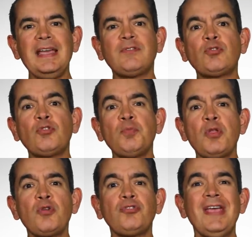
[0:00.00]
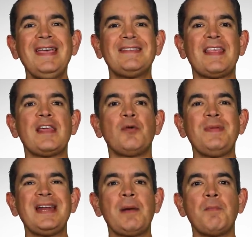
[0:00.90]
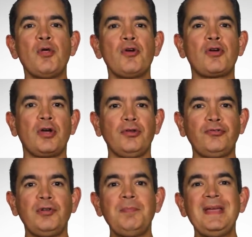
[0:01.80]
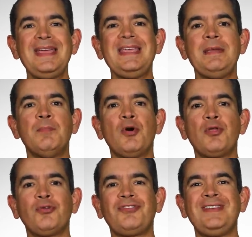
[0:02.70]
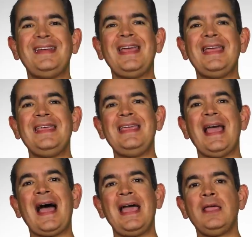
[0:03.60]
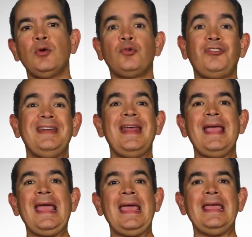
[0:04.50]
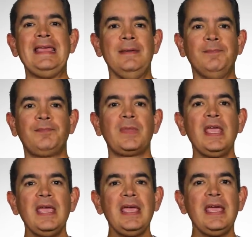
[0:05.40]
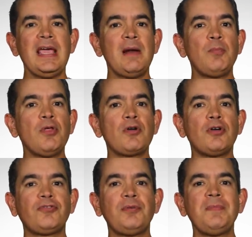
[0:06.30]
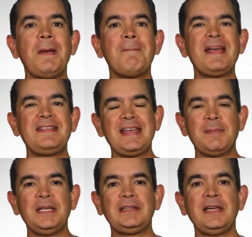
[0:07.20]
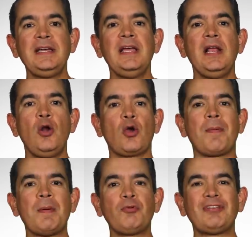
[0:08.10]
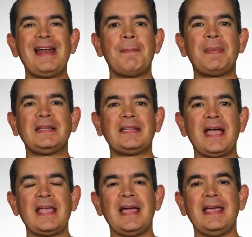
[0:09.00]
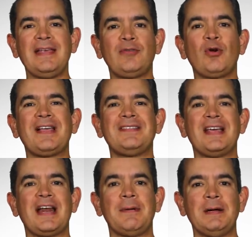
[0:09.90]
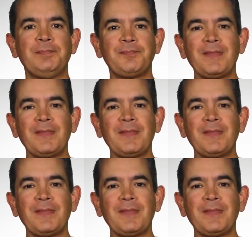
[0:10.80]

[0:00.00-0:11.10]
Estos dos modos se denominan modo custom y modo cine EI o cine EI. En el modo custom, básicamente lo que vemos en la pantalla es lo que se graba.